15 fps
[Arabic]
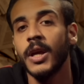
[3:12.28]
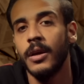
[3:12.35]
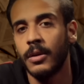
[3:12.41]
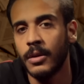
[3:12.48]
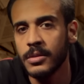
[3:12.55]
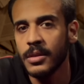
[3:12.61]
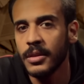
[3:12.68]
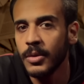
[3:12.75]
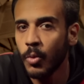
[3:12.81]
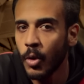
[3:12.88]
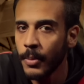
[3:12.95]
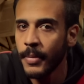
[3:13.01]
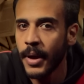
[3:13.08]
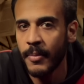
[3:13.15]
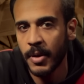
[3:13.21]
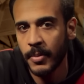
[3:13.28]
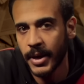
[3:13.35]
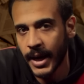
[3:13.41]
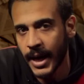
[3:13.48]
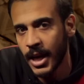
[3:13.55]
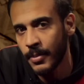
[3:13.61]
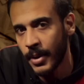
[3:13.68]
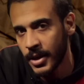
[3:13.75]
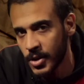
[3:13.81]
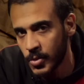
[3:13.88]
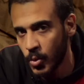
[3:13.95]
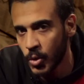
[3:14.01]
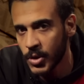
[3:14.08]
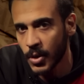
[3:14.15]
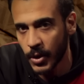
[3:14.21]
القصة دي مهمة قبل ما نتكلم عن
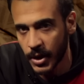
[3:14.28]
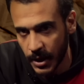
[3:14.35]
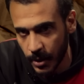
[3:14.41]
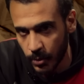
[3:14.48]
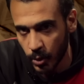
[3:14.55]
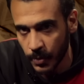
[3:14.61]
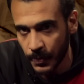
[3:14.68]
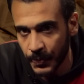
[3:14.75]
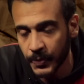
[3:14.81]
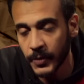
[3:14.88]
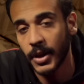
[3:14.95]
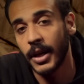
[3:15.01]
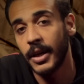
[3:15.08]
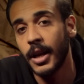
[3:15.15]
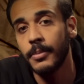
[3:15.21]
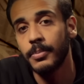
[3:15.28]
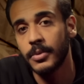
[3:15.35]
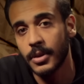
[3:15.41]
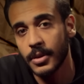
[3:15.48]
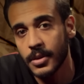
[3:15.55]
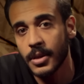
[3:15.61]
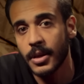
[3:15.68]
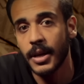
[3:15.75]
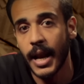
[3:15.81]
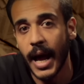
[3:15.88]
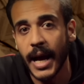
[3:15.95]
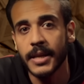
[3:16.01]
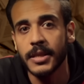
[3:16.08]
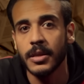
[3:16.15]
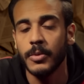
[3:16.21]
سبينوزا وكتابه لأنها بتظهر
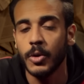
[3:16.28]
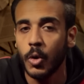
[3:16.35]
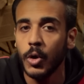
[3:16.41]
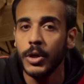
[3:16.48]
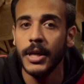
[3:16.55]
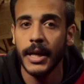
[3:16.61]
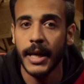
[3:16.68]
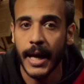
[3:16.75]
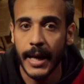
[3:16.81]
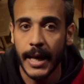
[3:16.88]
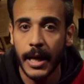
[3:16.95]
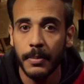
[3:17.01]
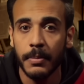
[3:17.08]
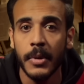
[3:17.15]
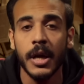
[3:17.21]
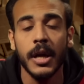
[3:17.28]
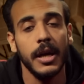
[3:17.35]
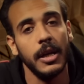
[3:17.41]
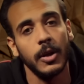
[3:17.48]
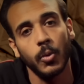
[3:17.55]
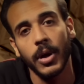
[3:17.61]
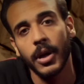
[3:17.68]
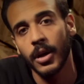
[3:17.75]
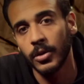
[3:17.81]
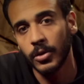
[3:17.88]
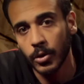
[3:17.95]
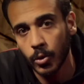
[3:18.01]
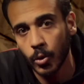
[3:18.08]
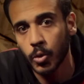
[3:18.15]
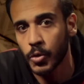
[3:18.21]
العكس من كل الكلام اللي توجه
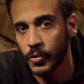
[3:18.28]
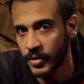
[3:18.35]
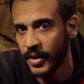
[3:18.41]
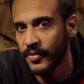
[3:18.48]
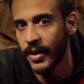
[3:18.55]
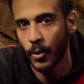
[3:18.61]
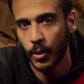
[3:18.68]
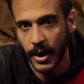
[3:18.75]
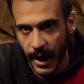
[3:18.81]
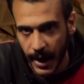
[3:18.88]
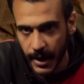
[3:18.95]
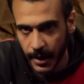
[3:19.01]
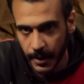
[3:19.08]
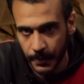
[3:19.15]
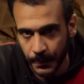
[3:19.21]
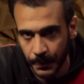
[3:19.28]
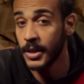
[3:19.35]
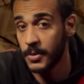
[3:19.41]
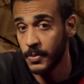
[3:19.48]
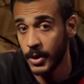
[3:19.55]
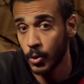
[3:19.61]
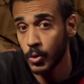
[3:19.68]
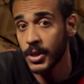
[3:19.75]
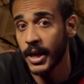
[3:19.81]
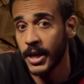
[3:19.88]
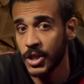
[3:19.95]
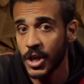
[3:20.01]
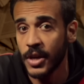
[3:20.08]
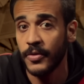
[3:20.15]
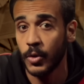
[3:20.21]
ضده وشفناه في أول الحلقة سبينوزا كان
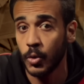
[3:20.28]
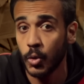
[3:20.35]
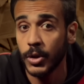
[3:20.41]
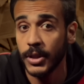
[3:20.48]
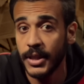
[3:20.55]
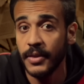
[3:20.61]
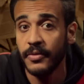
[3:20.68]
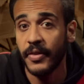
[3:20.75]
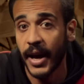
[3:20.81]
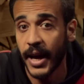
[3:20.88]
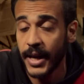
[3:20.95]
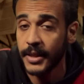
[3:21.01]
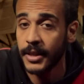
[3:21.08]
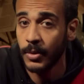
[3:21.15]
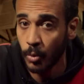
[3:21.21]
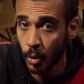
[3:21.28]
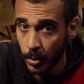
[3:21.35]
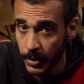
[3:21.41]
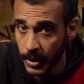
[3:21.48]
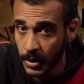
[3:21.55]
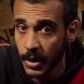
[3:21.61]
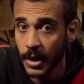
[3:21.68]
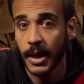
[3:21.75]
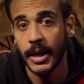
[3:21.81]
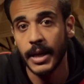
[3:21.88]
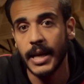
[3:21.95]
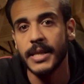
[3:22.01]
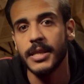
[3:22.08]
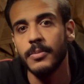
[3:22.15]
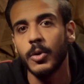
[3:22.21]
شايف ان دور الدين في حياه المؤمن
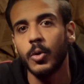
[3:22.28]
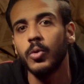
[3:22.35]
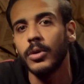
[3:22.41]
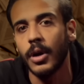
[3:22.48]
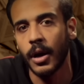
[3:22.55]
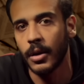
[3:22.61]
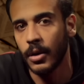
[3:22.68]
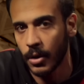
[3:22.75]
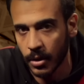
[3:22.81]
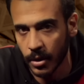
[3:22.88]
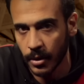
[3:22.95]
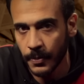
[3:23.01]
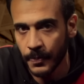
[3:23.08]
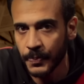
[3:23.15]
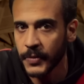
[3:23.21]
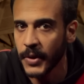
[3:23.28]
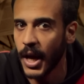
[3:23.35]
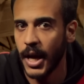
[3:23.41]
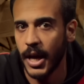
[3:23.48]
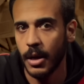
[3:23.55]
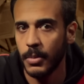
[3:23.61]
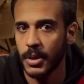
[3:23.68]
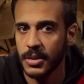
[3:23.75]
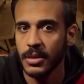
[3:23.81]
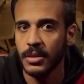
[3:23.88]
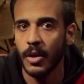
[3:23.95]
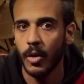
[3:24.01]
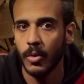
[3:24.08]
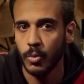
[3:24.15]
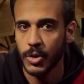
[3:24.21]
لازم يكون اخلاقي حياه بسيطه
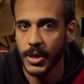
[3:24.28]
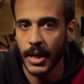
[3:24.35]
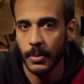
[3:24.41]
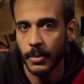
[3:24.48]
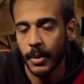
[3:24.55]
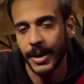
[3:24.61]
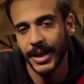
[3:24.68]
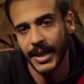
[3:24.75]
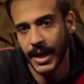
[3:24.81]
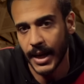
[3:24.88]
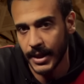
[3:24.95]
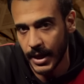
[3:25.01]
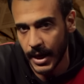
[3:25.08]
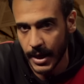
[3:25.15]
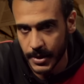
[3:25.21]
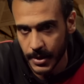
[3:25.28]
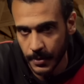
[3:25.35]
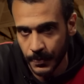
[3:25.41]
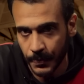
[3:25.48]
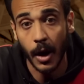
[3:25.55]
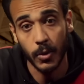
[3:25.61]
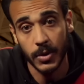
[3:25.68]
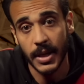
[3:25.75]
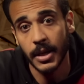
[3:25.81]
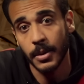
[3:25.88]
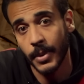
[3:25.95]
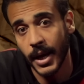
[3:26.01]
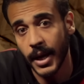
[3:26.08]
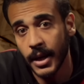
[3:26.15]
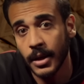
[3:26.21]
ومسالمه بعيدا عن الاذى او زي
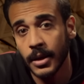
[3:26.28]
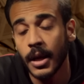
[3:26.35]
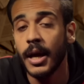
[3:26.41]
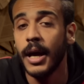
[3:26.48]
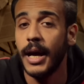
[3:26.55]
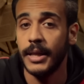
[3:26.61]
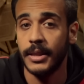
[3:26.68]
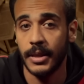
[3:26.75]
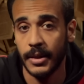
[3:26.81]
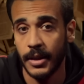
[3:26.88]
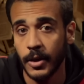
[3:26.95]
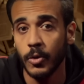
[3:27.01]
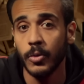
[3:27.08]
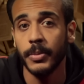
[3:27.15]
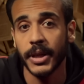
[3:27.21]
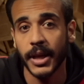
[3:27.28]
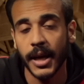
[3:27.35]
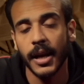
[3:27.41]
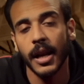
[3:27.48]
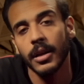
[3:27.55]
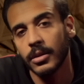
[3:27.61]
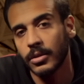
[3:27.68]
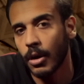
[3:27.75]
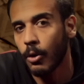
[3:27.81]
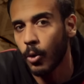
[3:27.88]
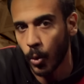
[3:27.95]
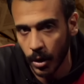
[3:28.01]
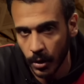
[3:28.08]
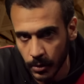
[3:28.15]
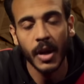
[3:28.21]
ما قال التدين من خلال
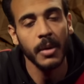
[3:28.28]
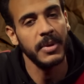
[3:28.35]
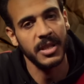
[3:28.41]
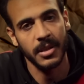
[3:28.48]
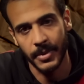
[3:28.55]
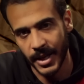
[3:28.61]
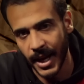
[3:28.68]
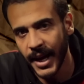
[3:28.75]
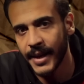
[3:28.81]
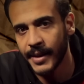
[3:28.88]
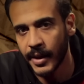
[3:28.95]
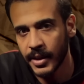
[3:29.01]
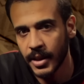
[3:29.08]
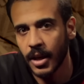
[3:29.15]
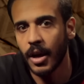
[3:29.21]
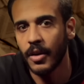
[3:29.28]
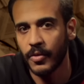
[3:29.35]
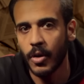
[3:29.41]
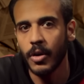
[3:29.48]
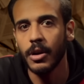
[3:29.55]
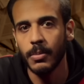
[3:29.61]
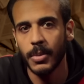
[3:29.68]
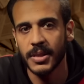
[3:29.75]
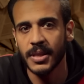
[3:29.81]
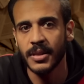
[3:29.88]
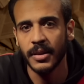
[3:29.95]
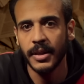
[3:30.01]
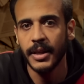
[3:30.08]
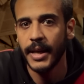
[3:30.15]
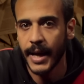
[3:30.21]
التقوى بس من ناحيه تانية الافكار البسيطه
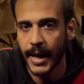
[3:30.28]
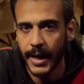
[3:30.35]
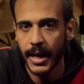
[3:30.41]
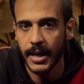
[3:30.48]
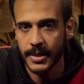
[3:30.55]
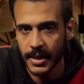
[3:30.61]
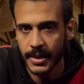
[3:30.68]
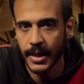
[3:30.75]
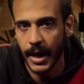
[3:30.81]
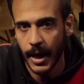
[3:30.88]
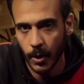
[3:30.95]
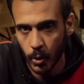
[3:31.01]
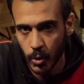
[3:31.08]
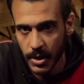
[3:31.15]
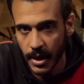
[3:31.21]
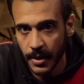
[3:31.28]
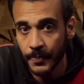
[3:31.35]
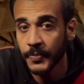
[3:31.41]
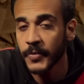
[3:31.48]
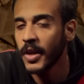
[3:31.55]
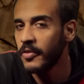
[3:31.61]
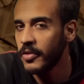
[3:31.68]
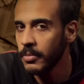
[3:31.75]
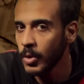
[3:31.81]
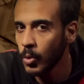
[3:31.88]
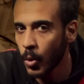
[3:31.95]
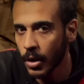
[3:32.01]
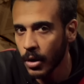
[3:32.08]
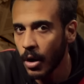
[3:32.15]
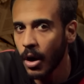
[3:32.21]
دي اللي قالها للست العجوزه في من
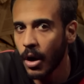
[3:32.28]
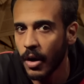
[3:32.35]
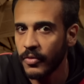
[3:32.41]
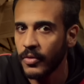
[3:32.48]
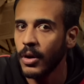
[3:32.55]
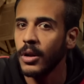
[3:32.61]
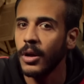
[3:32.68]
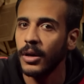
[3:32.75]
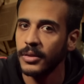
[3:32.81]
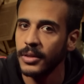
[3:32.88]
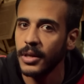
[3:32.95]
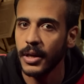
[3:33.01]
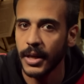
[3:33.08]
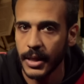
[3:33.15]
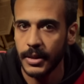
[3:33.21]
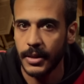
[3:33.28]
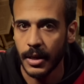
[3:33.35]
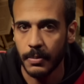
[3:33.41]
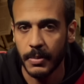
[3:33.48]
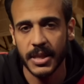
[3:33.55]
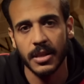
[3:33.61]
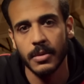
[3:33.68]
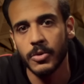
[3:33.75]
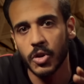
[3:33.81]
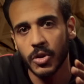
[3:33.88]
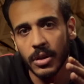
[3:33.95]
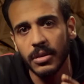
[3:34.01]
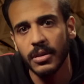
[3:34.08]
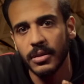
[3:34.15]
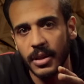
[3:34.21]
وراها افكار خطيره جدا بس مش
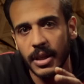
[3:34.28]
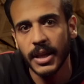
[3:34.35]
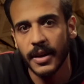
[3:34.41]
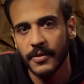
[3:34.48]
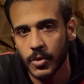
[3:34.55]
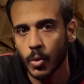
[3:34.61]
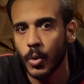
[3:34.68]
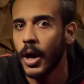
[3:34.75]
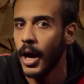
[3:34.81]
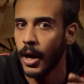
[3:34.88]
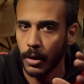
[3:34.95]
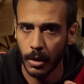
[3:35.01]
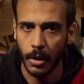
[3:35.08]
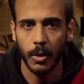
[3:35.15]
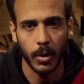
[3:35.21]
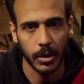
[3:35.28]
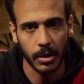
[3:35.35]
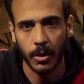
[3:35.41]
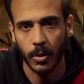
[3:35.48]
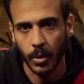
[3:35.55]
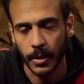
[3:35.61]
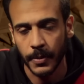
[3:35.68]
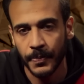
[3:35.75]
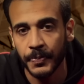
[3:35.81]
ضد الدين نفسه كاخلاق وتقوى